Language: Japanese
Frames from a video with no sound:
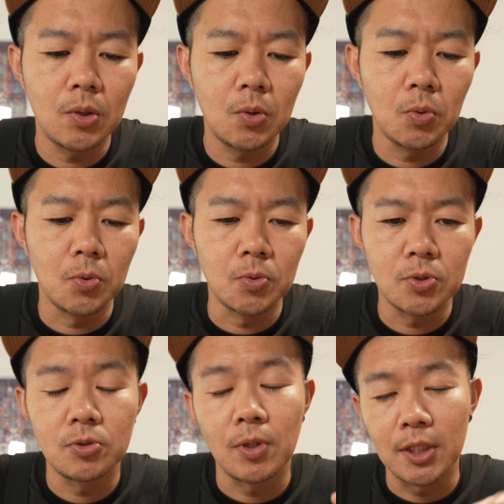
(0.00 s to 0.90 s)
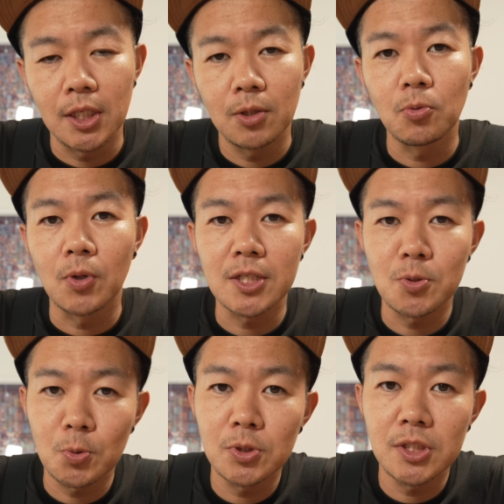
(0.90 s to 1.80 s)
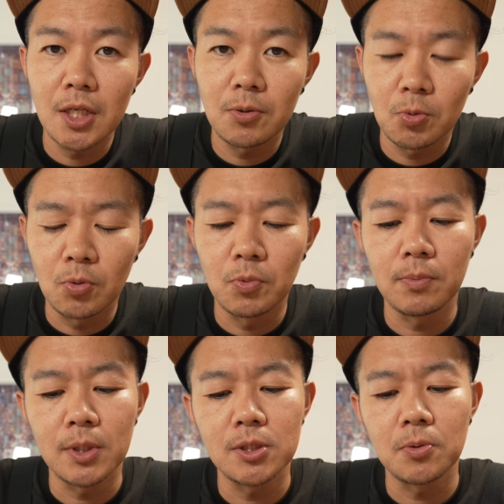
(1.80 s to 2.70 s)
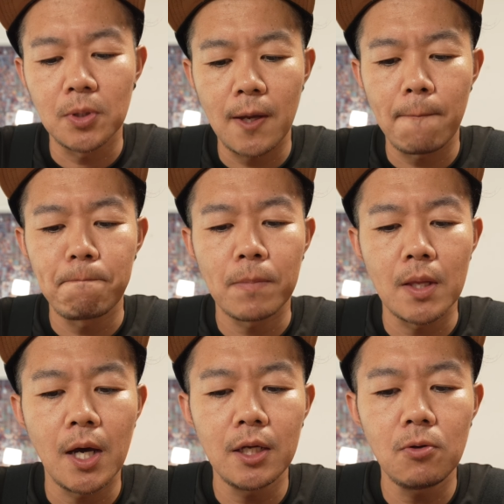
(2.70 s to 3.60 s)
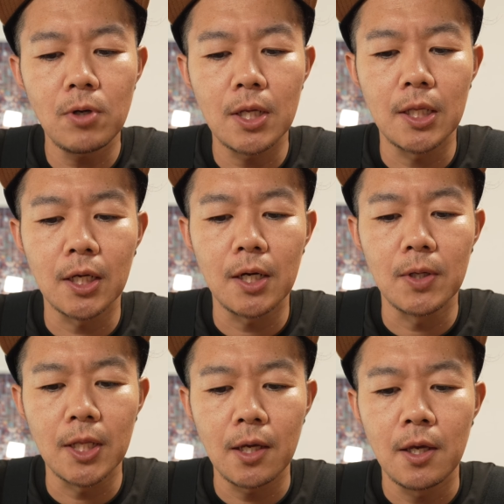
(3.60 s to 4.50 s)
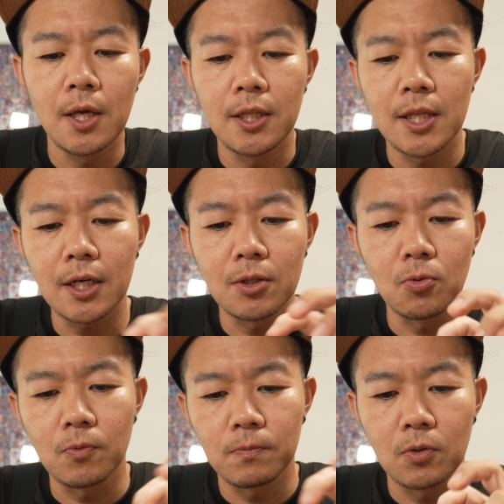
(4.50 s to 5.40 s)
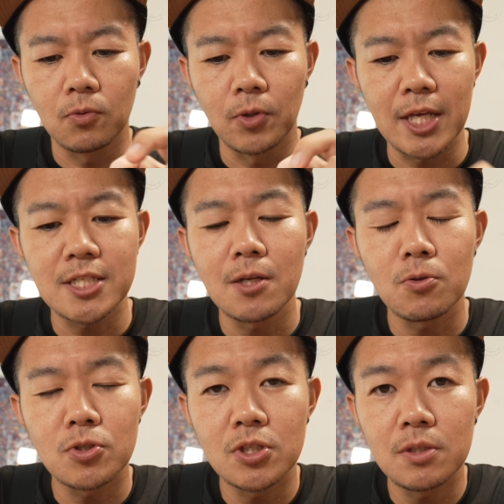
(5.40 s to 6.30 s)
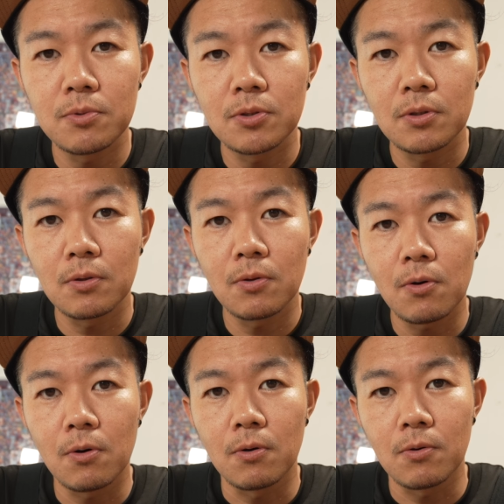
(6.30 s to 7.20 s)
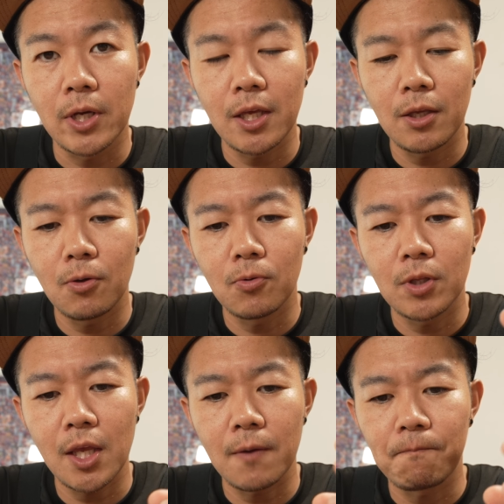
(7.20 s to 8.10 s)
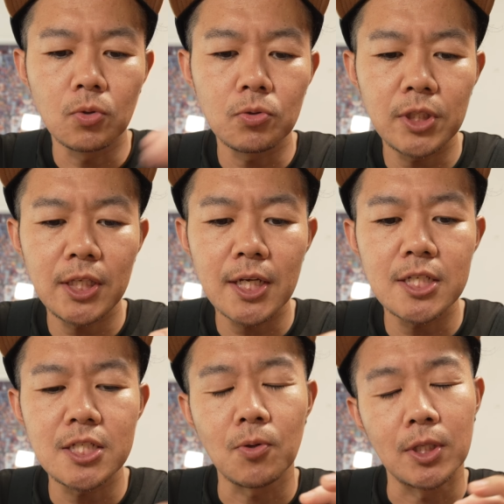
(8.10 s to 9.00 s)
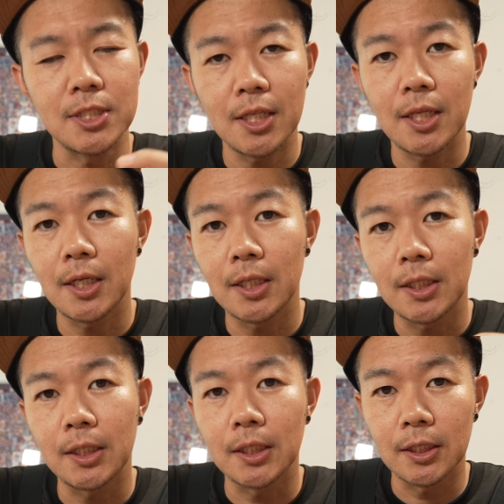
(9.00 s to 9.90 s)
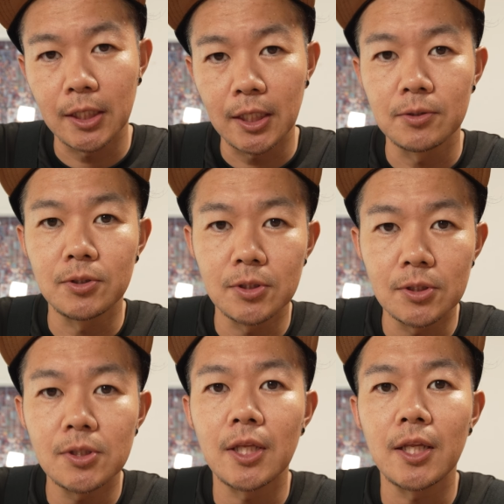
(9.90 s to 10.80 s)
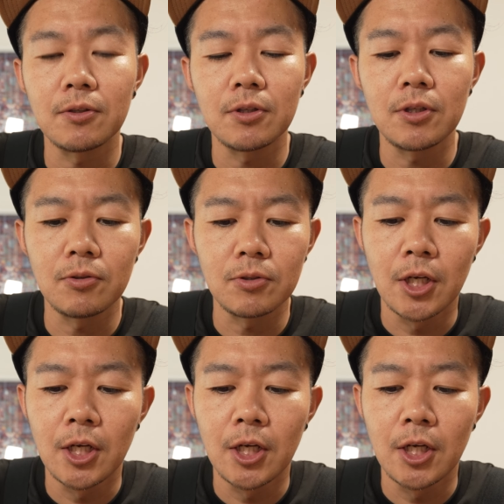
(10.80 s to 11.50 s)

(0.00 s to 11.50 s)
とするのはねどんどん加速していくと思いますのでハイローラーなんかはね中のこの野菜の水分の影響でトルティーヤ生地とか全体がねグズグズってなるってい